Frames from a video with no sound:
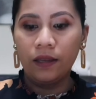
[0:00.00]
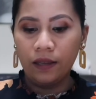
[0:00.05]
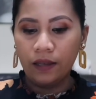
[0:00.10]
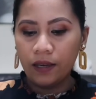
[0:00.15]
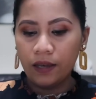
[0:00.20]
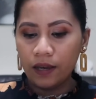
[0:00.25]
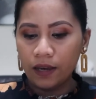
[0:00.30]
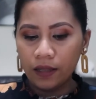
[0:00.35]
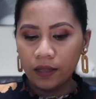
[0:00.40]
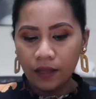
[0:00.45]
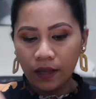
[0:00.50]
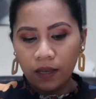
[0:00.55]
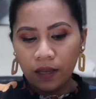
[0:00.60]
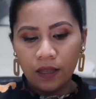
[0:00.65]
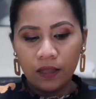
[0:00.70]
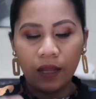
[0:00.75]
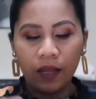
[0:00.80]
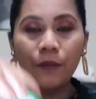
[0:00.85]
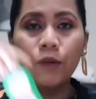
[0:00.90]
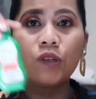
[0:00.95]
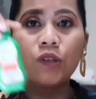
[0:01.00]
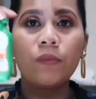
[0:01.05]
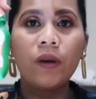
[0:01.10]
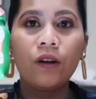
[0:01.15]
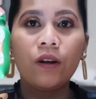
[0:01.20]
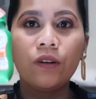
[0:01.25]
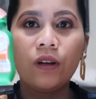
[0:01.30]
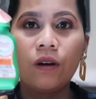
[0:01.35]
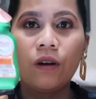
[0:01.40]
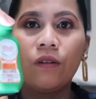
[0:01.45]
Yan. Tapos,
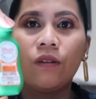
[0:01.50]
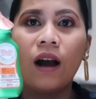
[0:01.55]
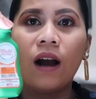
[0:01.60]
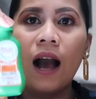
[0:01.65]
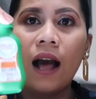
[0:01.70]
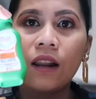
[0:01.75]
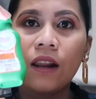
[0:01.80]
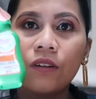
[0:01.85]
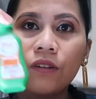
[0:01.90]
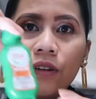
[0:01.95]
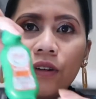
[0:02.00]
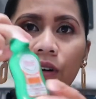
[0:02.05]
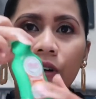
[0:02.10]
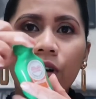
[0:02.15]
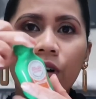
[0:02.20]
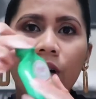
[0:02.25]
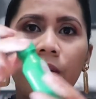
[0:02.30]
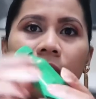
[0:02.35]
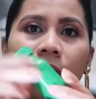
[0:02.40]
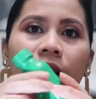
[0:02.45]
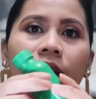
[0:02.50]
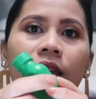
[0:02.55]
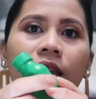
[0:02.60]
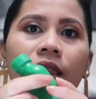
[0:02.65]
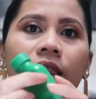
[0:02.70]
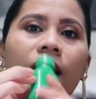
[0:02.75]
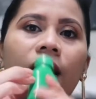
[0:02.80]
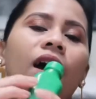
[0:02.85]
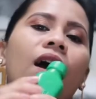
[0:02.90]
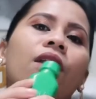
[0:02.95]
meron akong alcohol.
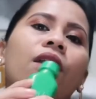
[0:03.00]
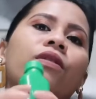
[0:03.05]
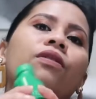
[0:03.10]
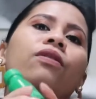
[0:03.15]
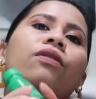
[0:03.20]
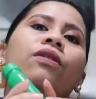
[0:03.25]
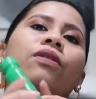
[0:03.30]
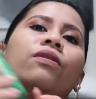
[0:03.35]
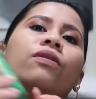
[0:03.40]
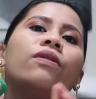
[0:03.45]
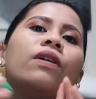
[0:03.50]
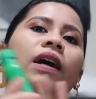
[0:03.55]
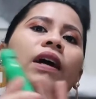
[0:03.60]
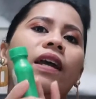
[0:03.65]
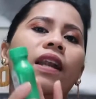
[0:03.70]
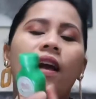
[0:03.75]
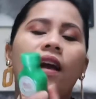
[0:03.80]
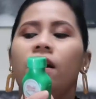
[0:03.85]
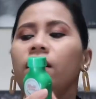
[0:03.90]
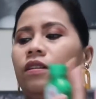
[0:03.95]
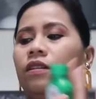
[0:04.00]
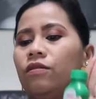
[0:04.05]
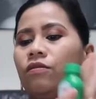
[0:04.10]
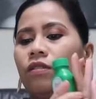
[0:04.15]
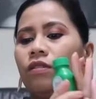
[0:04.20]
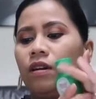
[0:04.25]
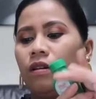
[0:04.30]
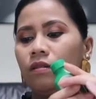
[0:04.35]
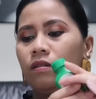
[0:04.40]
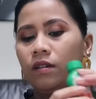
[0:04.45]
Maliit na alcohol kung kailangan ko
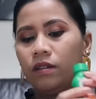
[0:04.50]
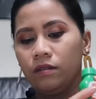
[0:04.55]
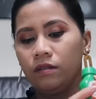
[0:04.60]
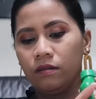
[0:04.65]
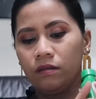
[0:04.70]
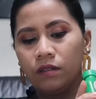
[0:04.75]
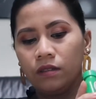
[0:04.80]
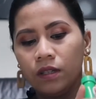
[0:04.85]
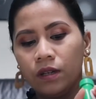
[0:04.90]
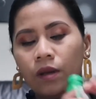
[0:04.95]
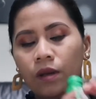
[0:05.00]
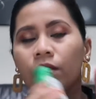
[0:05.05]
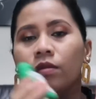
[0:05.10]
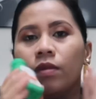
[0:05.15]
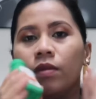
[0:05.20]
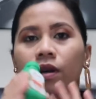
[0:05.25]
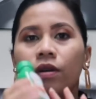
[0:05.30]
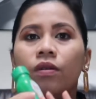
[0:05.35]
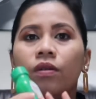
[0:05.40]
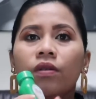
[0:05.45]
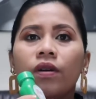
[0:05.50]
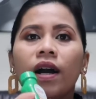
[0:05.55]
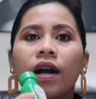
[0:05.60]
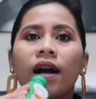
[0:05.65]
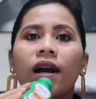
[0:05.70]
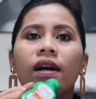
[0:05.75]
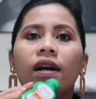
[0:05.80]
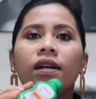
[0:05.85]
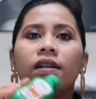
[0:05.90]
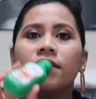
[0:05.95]
lang, ano,
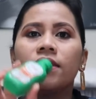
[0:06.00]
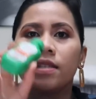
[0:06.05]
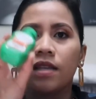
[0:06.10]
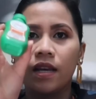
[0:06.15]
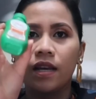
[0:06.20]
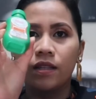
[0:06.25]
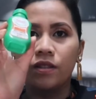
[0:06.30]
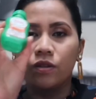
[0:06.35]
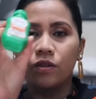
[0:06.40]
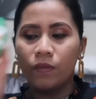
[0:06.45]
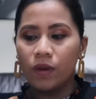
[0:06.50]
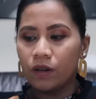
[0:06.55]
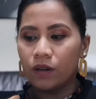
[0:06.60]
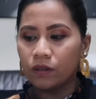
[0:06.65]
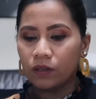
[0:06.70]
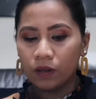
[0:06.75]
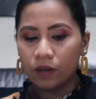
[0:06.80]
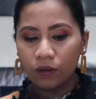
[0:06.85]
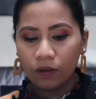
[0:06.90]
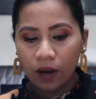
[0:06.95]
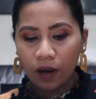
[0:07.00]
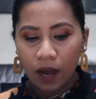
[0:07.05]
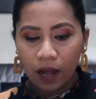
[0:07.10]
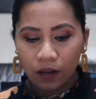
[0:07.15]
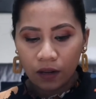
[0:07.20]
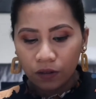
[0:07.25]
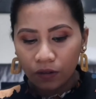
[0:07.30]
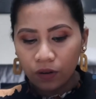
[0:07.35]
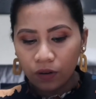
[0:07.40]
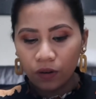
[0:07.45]
maghugas. Yan. So, meron akong
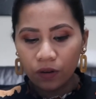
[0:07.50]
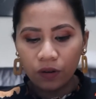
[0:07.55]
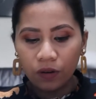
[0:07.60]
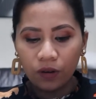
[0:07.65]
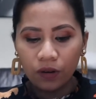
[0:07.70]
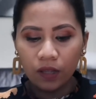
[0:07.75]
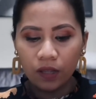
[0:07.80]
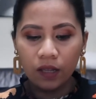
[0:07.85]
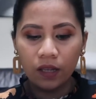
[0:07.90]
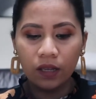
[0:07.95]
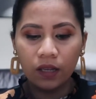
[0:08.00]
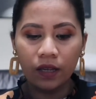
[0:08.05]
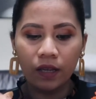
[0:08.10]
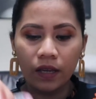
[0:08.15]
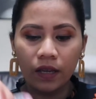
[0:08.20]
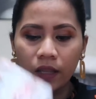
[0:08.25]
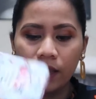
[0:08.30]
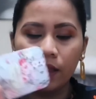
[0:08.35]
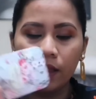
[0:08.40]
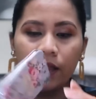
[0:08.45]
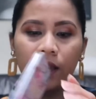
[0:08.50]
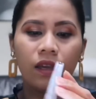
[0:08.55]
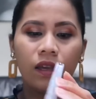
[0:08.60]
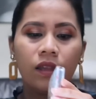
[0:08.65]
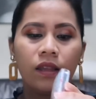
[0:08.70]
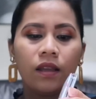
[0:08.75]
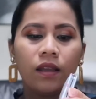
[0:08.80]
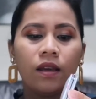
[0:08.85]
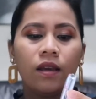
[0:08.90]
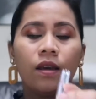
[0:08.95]
alcohol. And
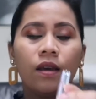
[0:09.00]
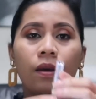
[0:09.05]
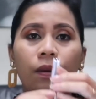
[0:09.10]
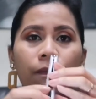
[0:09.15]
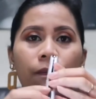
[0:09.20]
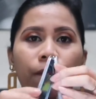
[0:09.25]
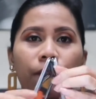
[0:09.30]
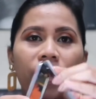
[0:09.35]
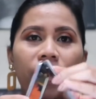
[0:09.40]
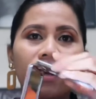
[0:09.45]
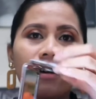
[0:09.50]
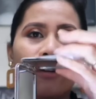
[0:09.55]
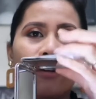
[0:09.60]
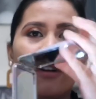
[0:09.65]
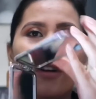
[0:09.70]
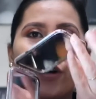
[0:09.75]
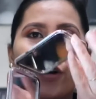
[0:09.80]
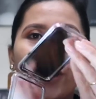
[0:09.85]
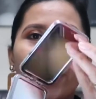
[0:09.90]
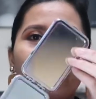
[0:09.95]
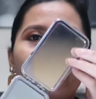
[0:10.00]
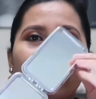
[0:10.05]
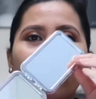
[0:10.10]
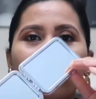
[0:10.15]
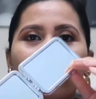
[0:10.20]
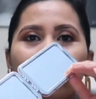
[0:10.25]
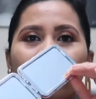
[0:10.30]
then, mirror.